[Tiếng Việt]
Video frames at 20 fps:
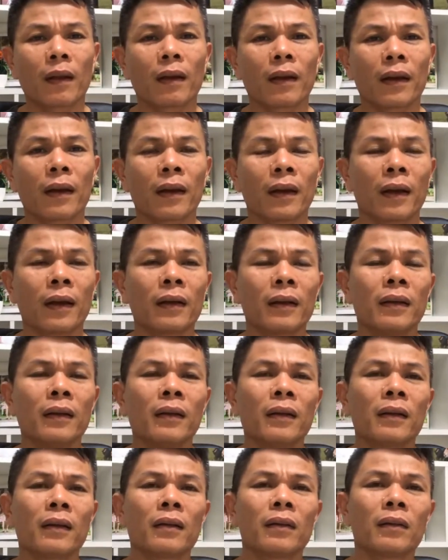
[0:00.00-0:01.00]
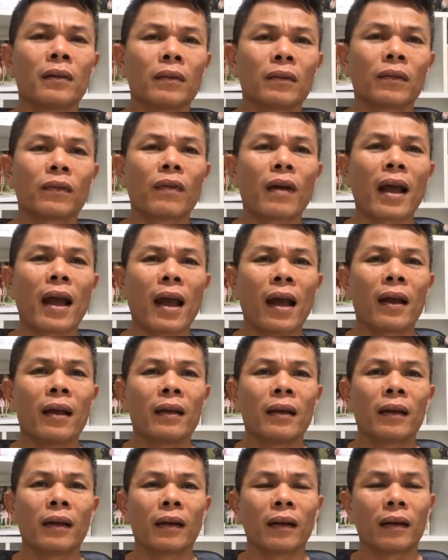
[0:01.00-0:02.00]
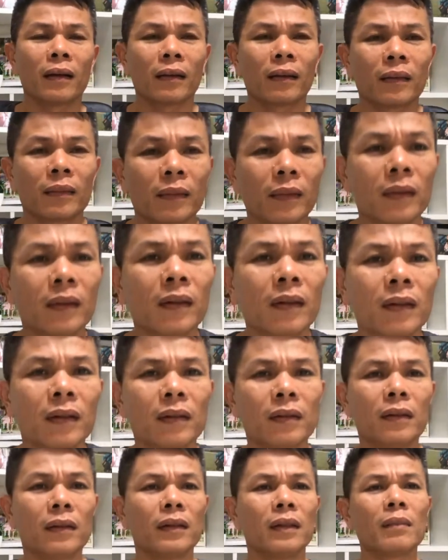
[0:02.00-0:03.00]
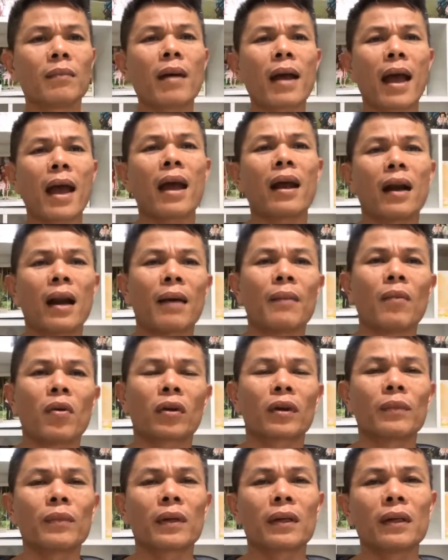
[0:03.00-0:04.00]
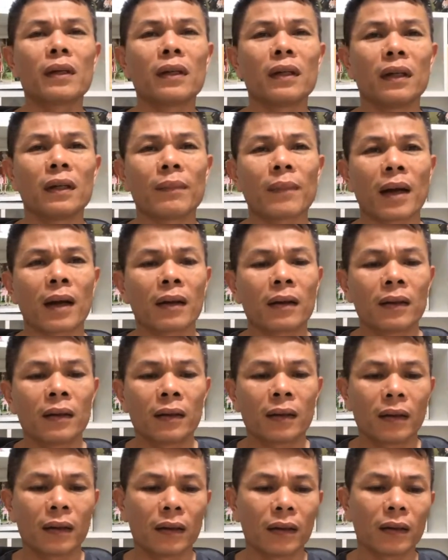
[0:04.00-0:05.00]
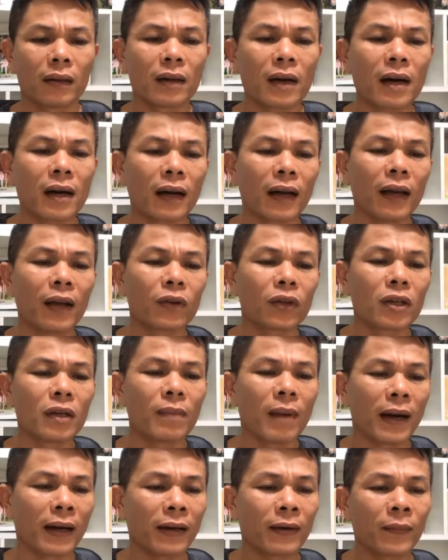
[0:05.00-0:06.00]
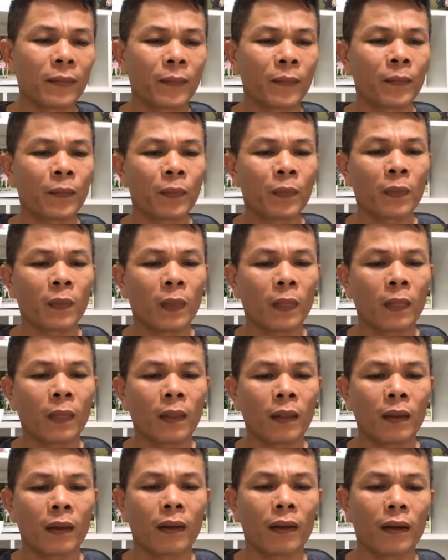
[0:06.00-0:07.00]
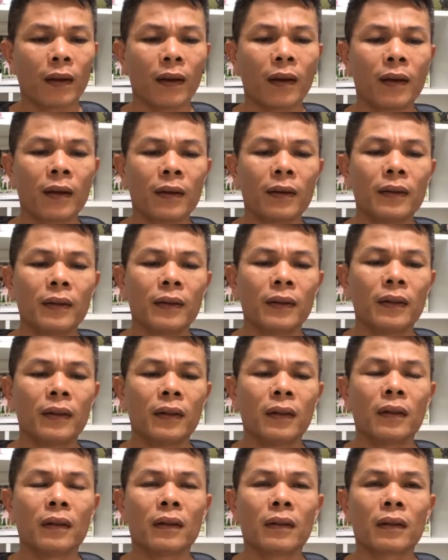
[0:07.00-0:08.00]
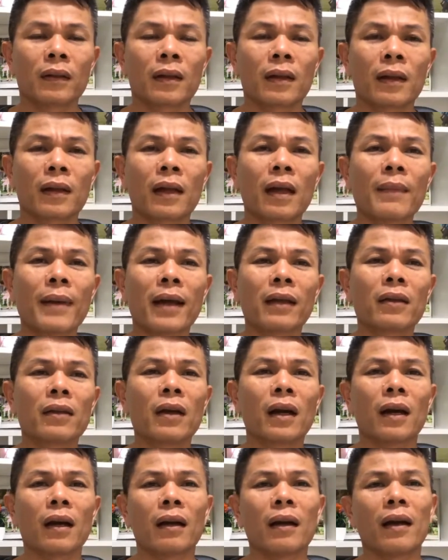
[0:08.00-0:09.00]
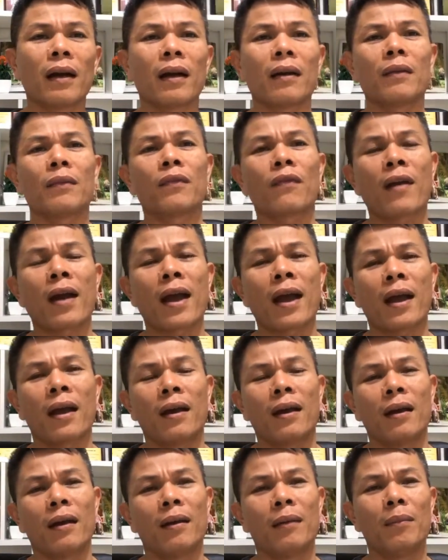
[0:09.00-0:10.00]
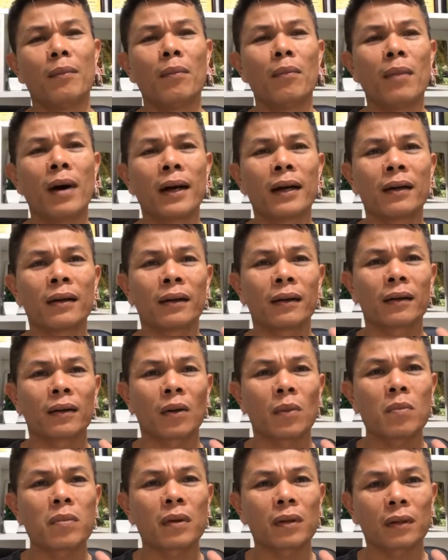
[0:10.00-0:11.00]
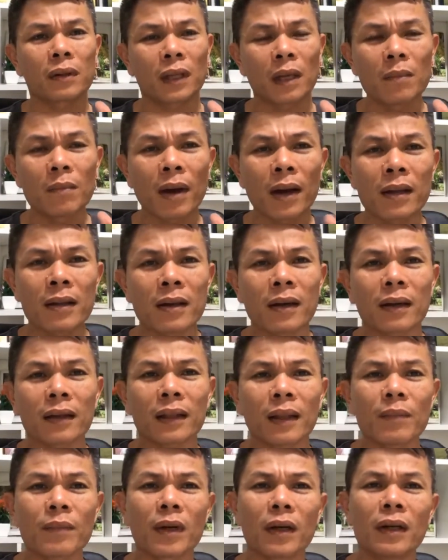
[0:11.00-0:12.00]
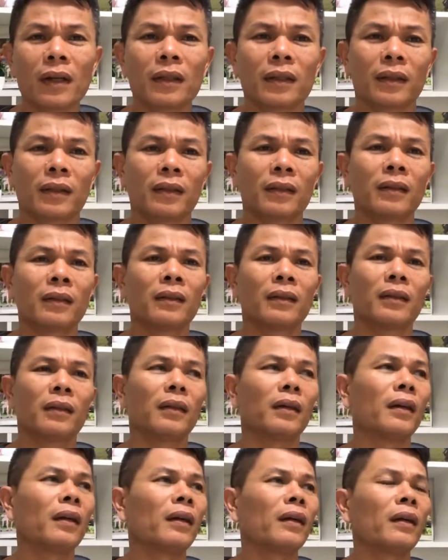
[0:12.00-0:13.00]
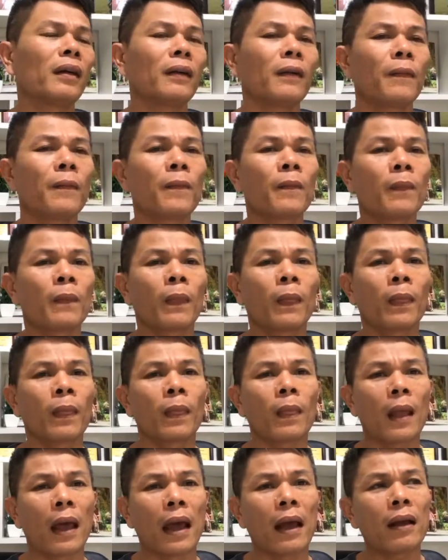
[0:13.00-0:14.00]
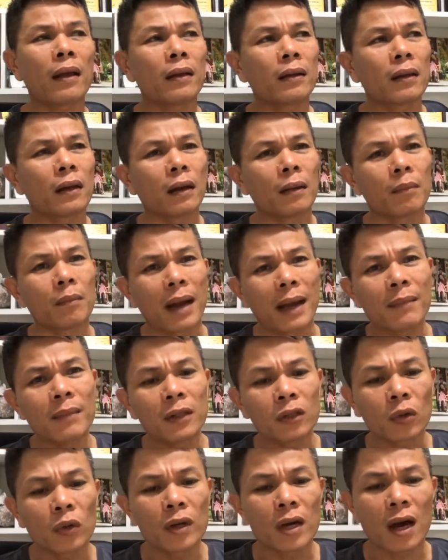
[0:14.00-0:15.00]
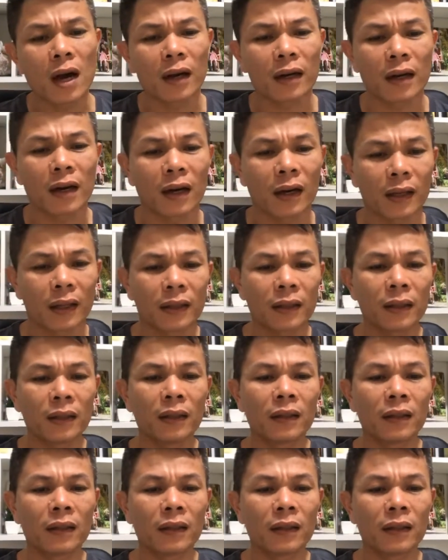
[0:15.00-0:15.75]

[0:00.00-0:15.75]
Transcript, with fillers: à, và à, dượng ba là một trong những người mà rất là yêu thương mình à, các bạn chưa à, và mình cũng chứng minh những cái tấm gương à, đã 70 tuổi đo rồi